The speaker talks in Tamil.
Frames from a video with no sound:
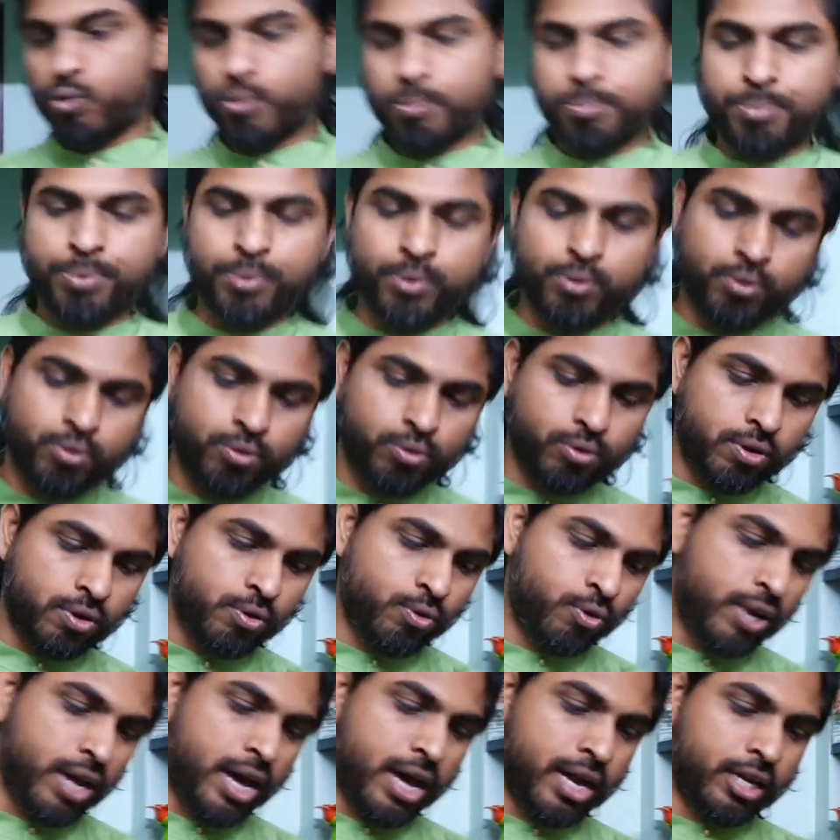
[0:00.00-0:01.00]
உப்பு
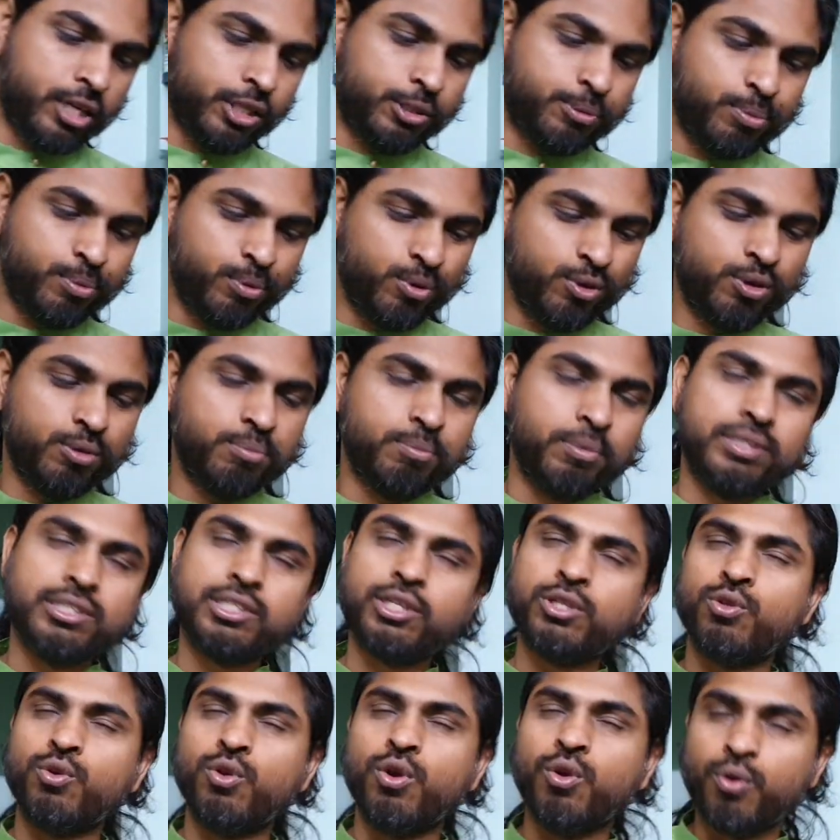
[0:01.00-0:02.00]
ஒரு அரை ஸ்பூனு
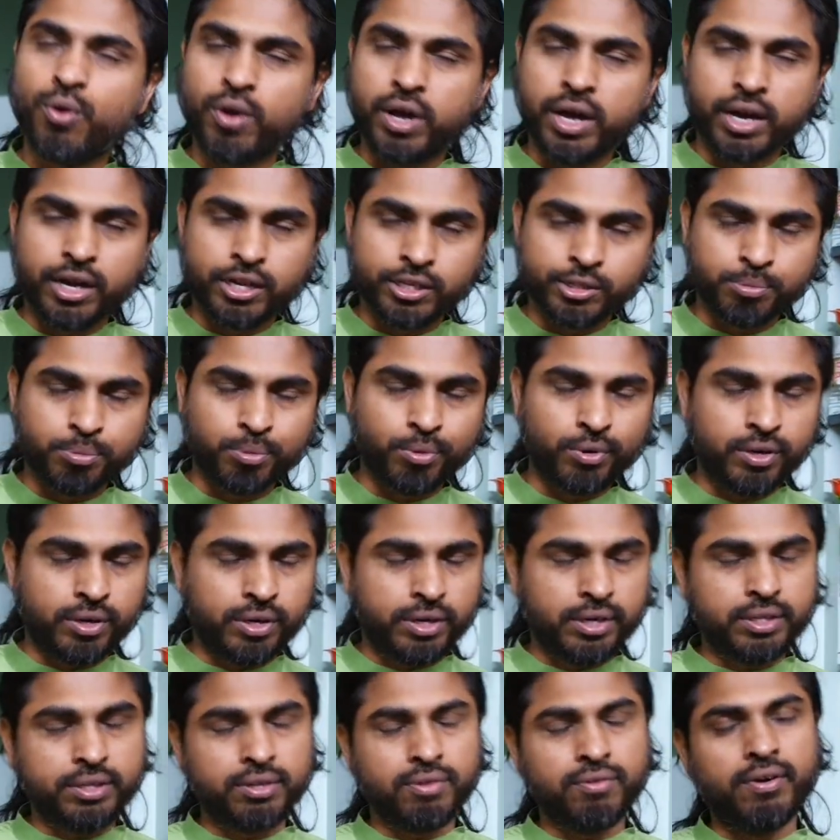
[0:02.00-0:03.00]
மஞ்சத்தூள் ஒரு அரை ஸ்பூன்
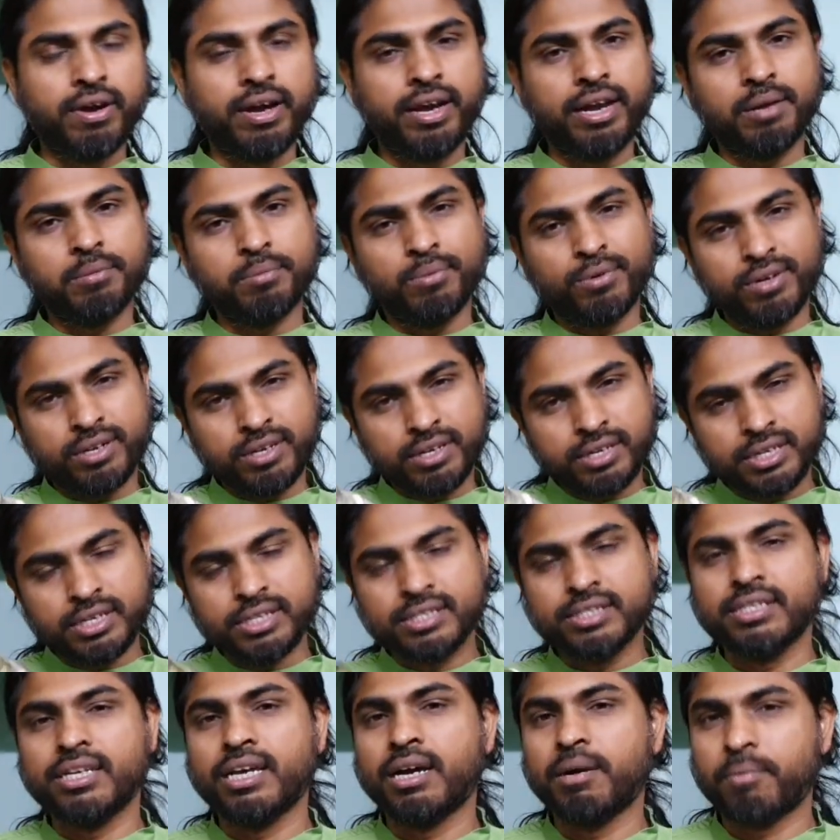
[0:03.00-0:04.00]
எடுத்து வாயில் போட்டு
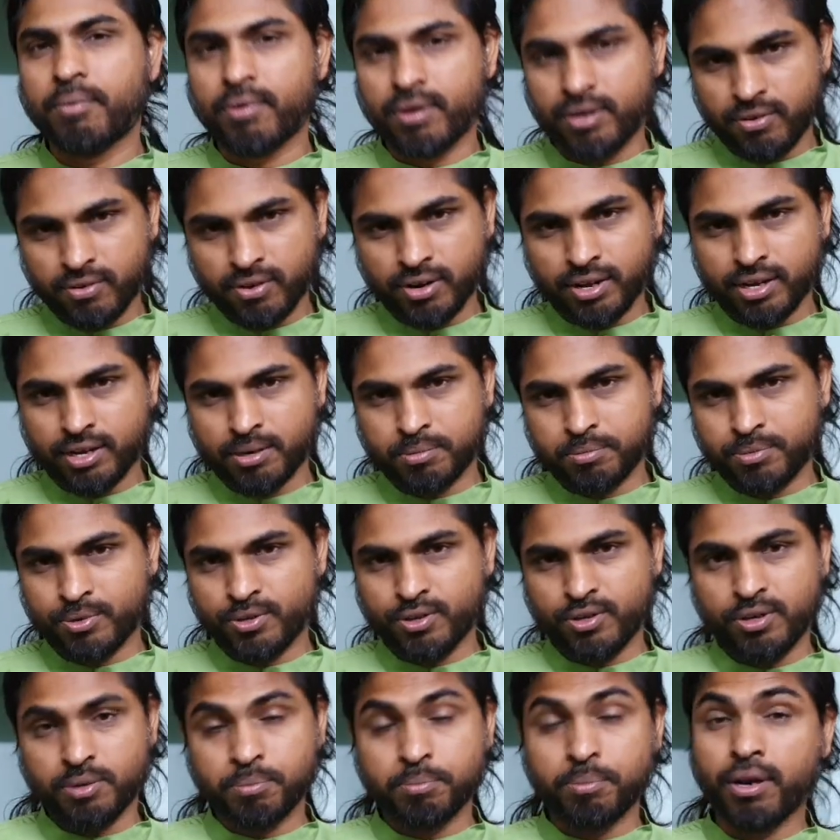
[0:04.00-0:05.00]
ஈஸியாக பல் விளக்க
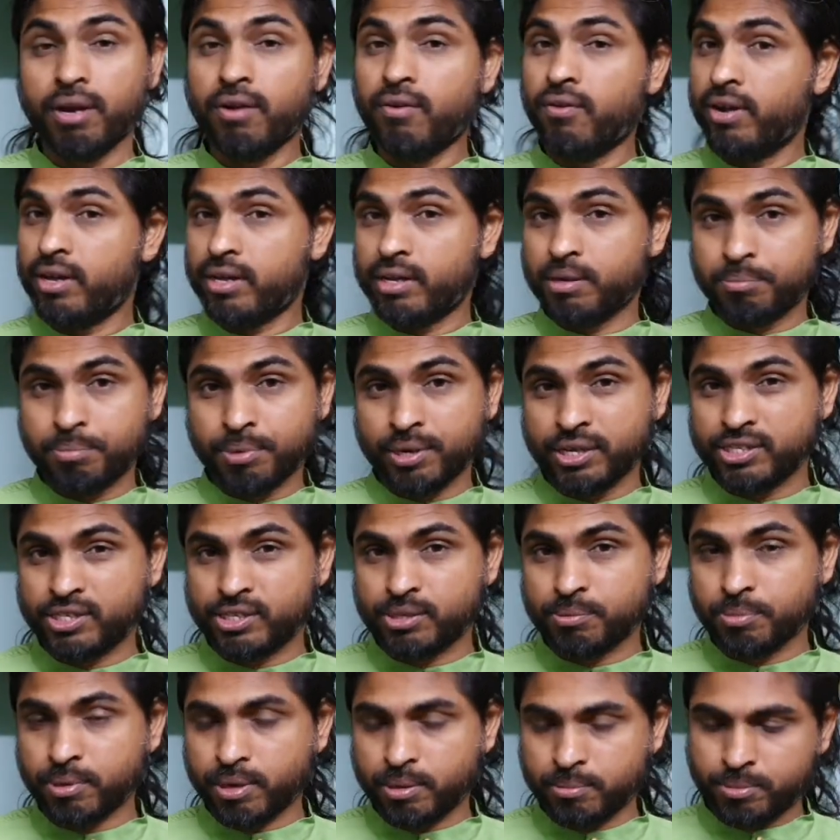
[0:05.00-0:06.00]
முடியும் பல் விளக்க
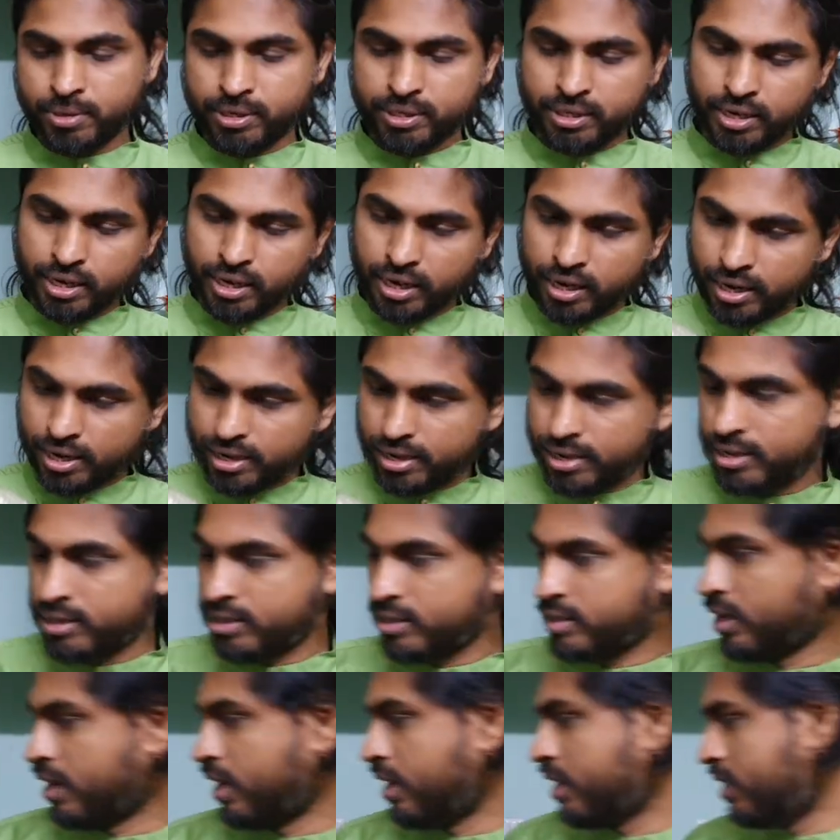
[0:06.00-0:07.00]
பேஸ்ட்டு பயன்படுத்துகிறீங்களே
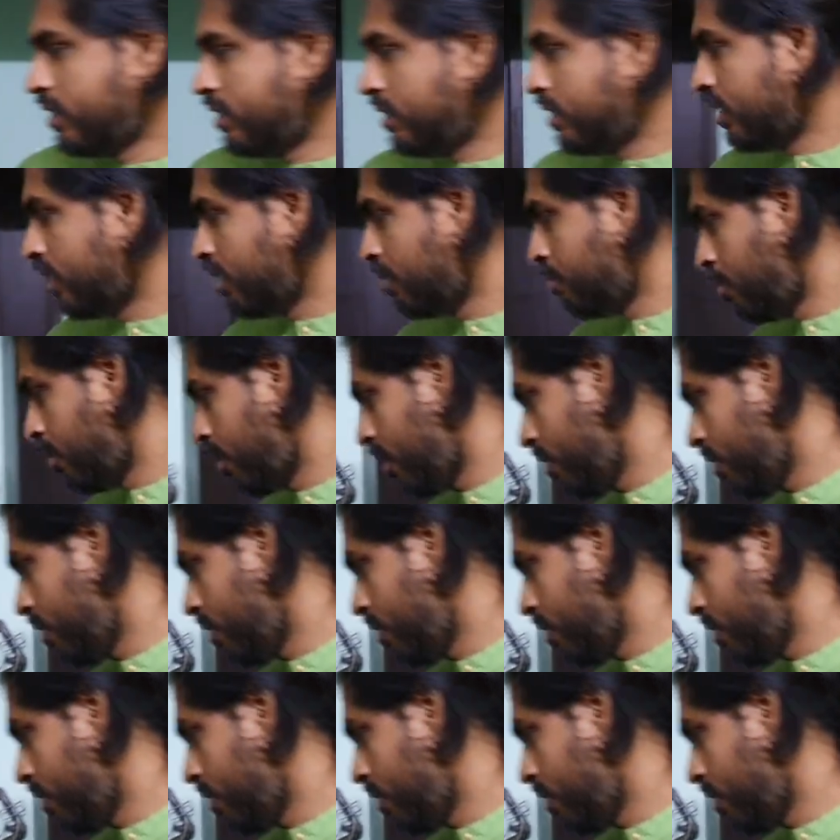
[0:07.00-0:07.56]
இதிலையே நீங்கள்